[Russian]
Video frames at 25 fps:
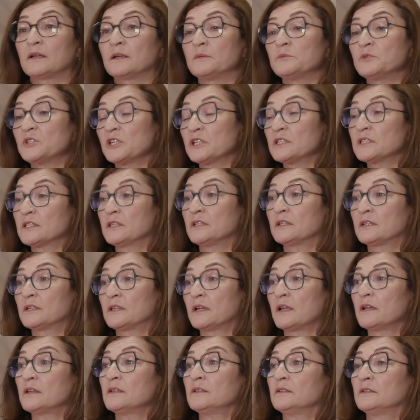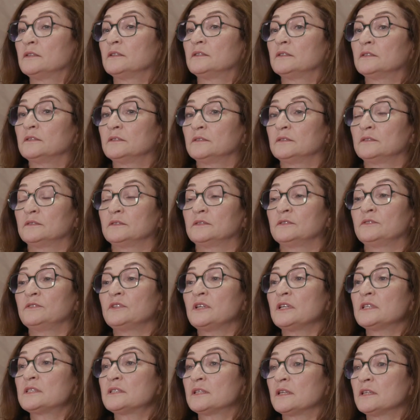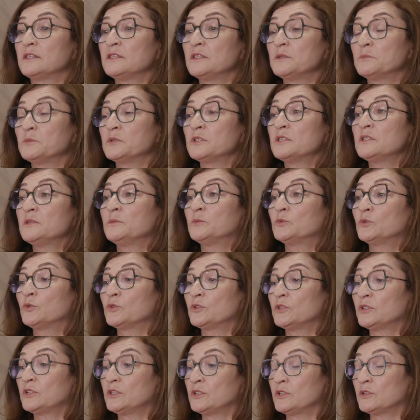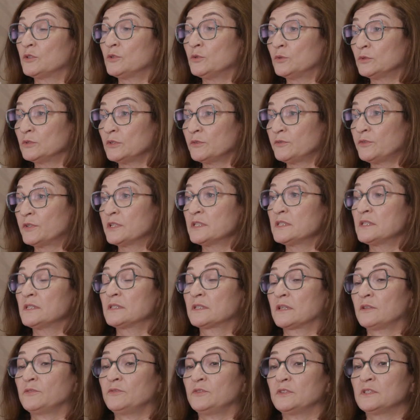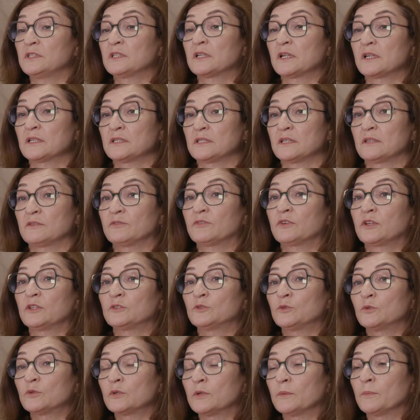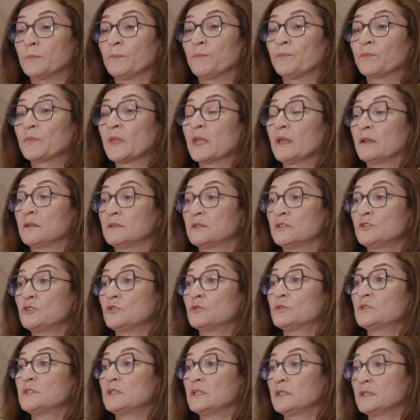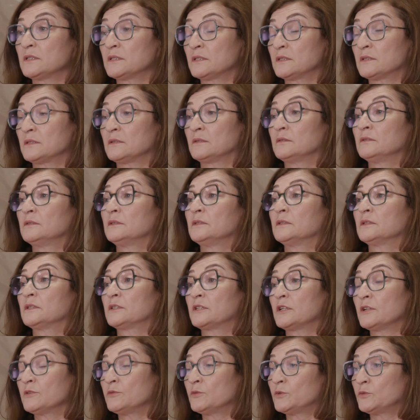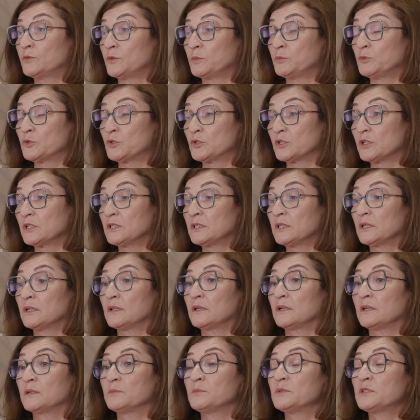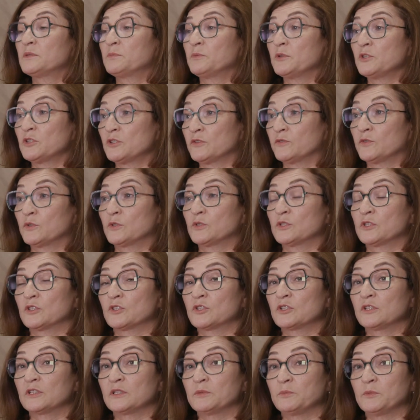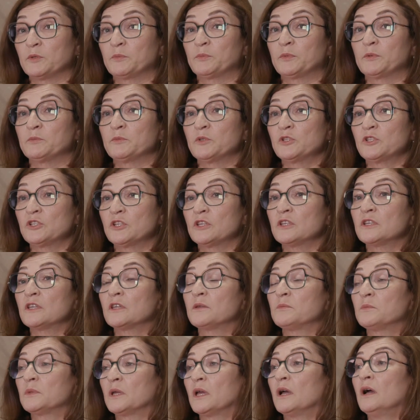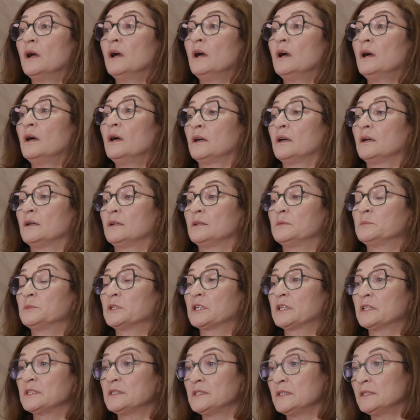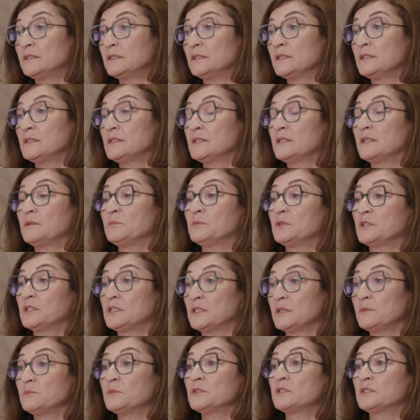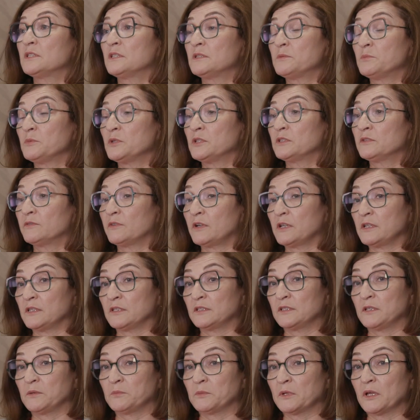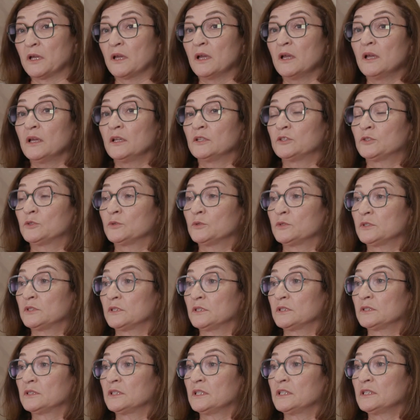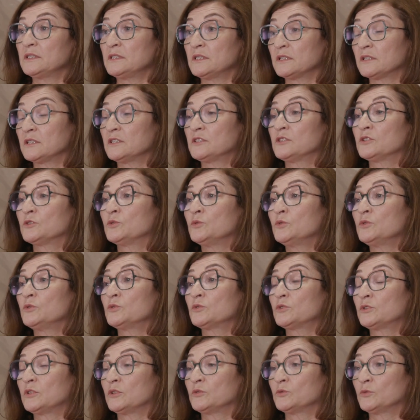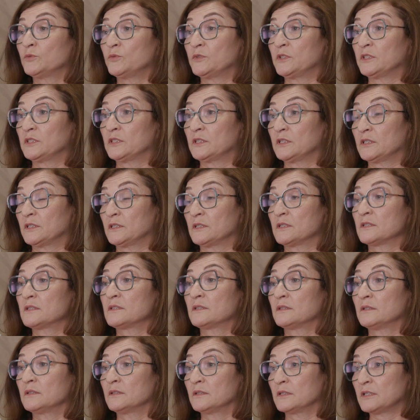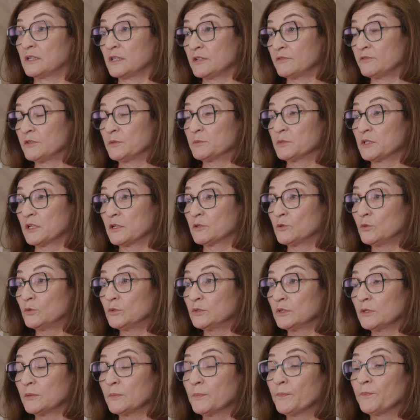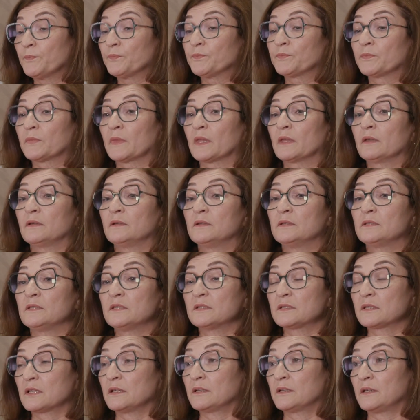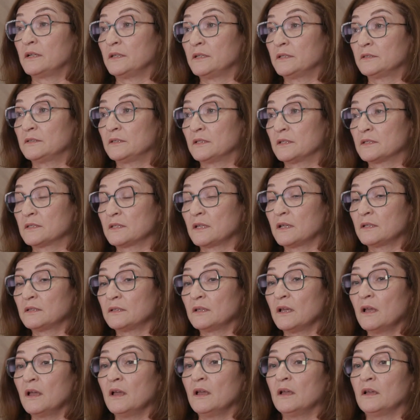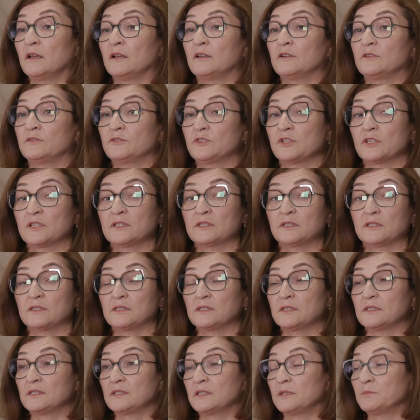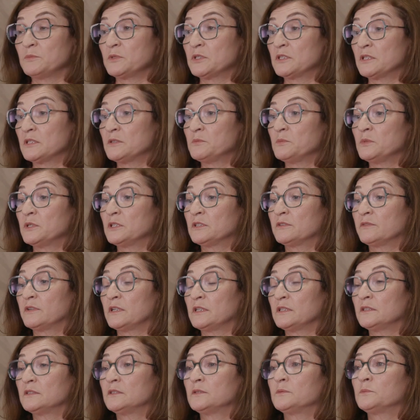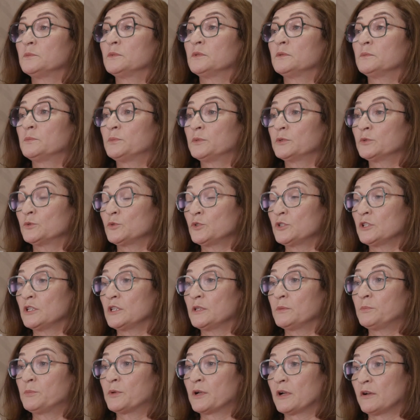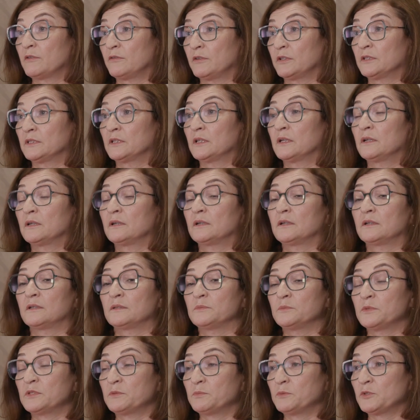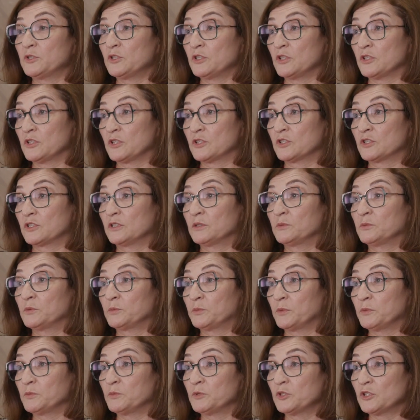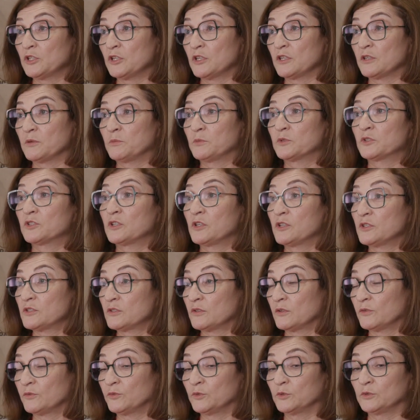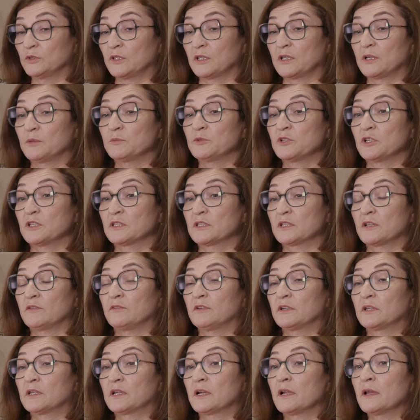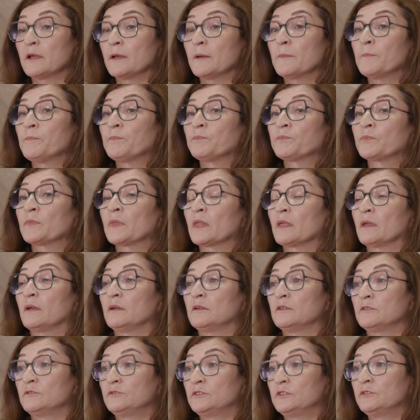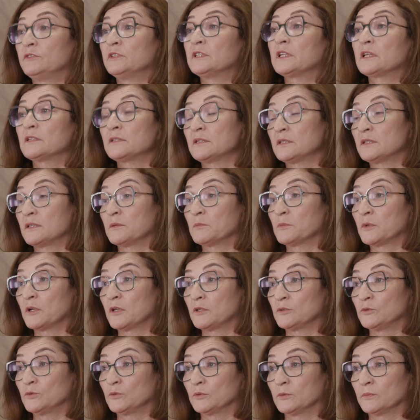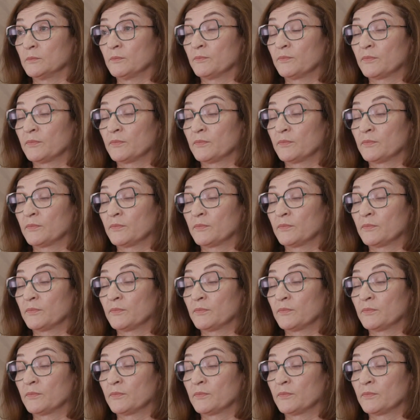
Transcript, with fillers: Камчатский край э, является одним из немногих регионов Российской Федерации, в котором за счет средств э, краевого бюджета обеспечиваются жилыми помещениями э, многодетные семьи, семьи с детьми-инвалидами. То есть эти категории установлены краевым законом несколько лет назад. В частности, семьи с детьми-инвалидами получили право на обеспечение жилыми помещениями жилищного фонда Камчатского края в 2012 году.